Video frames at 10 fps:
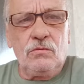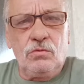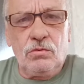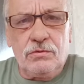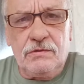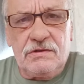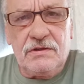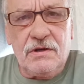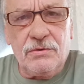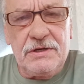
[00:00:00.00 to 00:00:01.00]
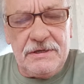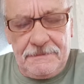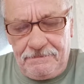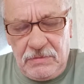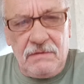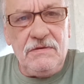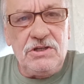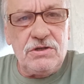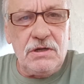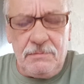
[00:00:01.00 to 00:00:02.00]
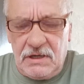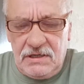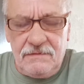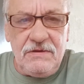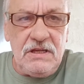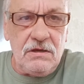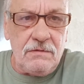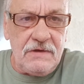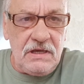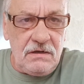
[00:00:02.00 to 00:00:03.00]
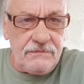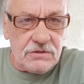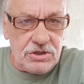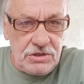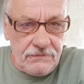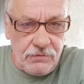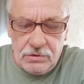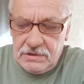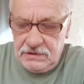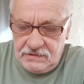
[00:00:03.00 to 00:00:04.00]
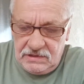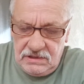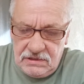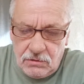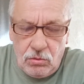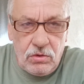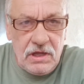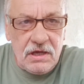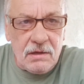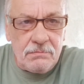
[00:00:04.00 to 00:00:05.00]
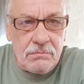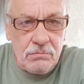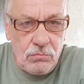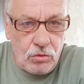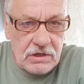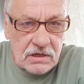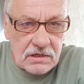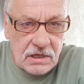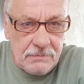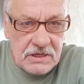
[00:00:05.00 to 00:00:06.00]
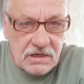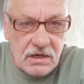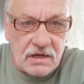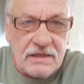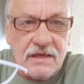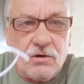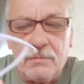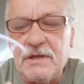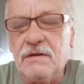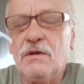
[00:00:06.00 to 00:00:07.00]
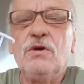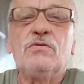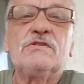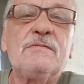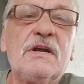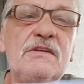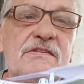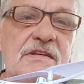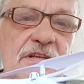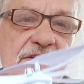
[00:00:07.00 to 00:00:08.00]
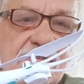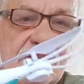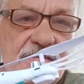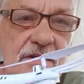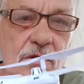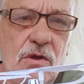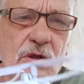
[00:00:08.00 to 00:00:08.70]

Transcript: Oh, grüßt euch Leute. Wie schon im anderen Video erwähnt, von Schierfock ist die Drohne am Montagnachmittag angekommen. Und zwar ist sie das.